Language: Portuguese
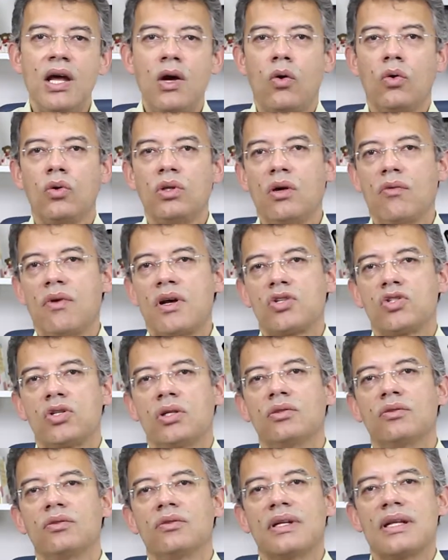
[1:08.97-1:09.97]
ou não
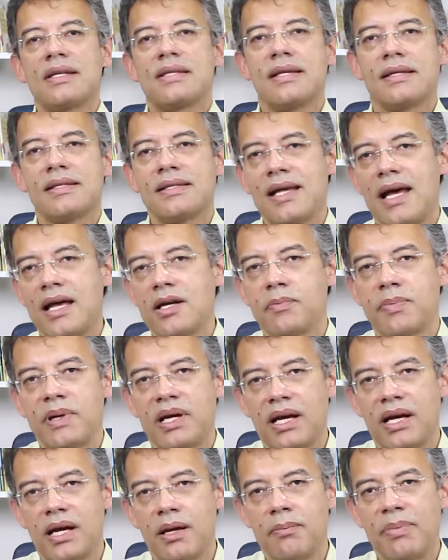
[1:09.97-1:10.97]
achando necessário
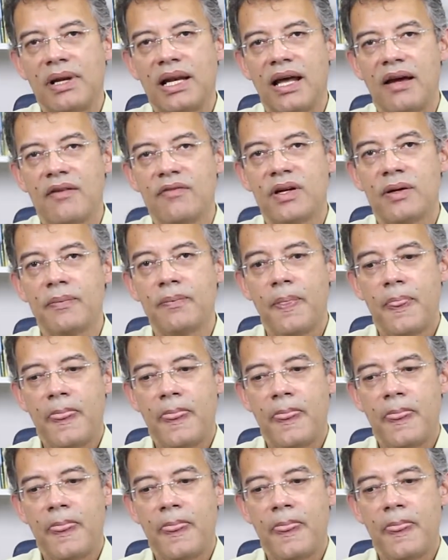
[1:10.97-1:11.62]
pregar a palavra.